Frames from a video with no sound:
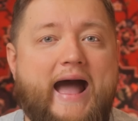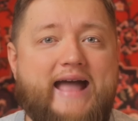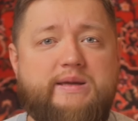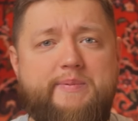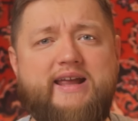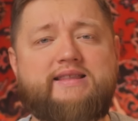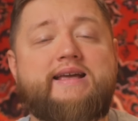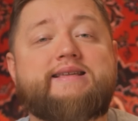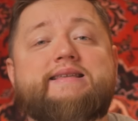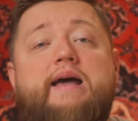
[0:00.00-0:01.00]
А теперь одна
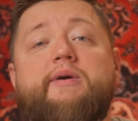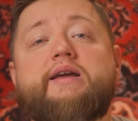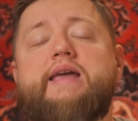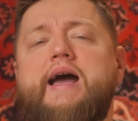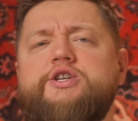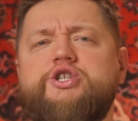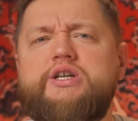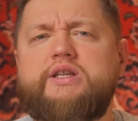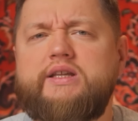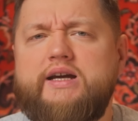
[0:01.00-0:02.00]
из самых
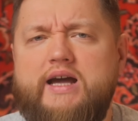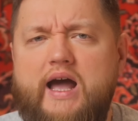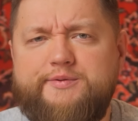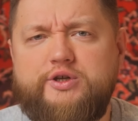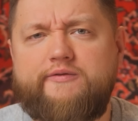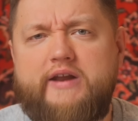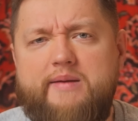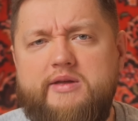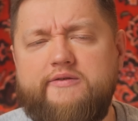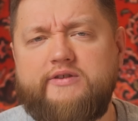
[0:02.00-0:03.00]
неожиданных капсул
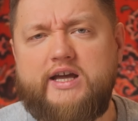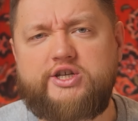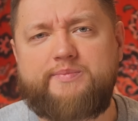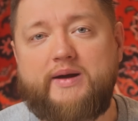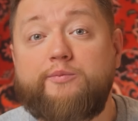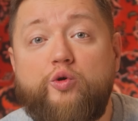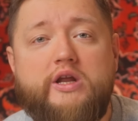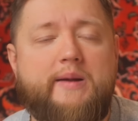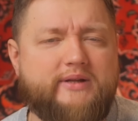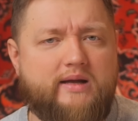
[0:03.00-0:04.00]
времени в нашей
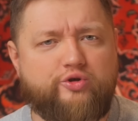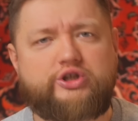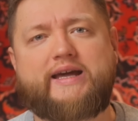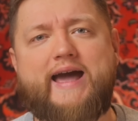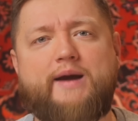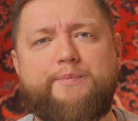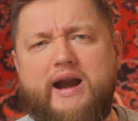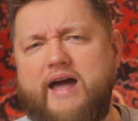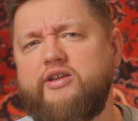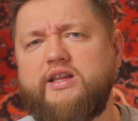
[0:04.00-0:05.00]
подборке, потому что, как
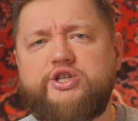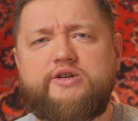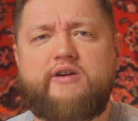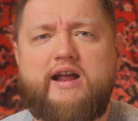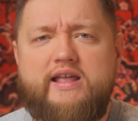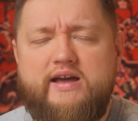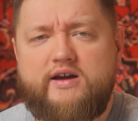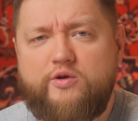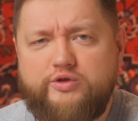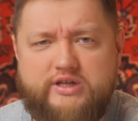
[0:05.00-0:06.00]
правило, Chevrolet
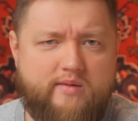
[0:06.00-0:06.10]
Cruze